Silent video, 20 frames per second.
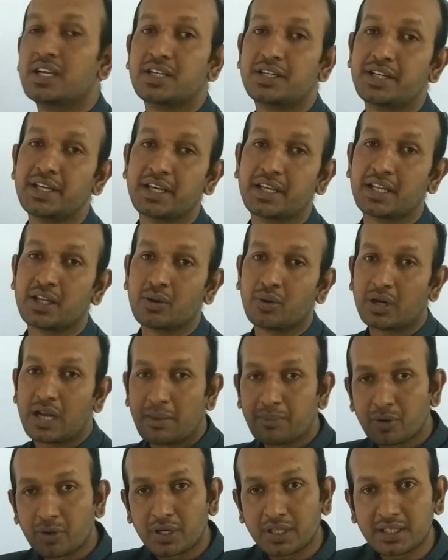ডিগ্রি ওটা
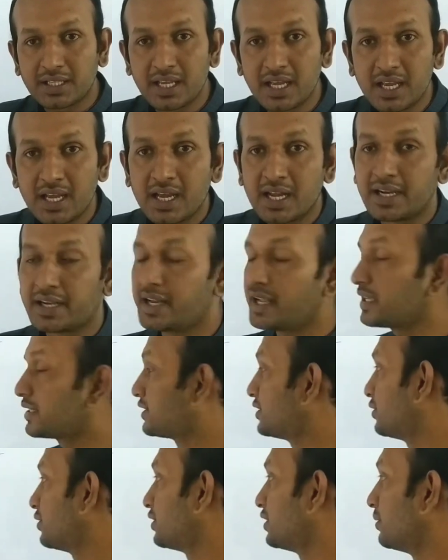আমরা ওটাতে টিক
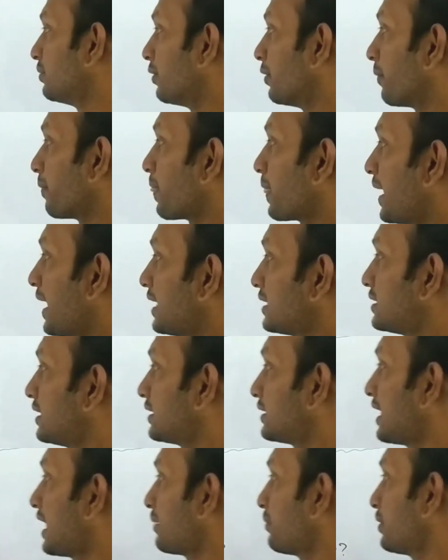চিহ্ন দেব আচ্ছা
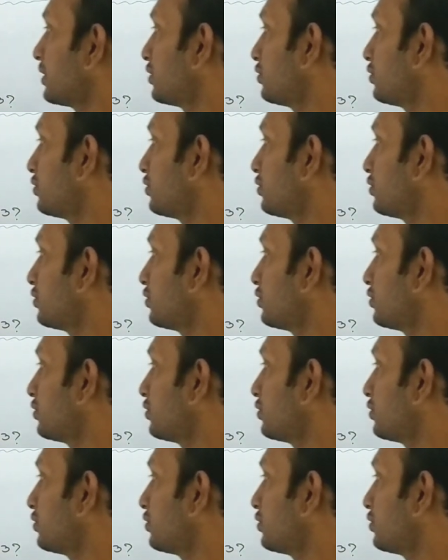তারপরে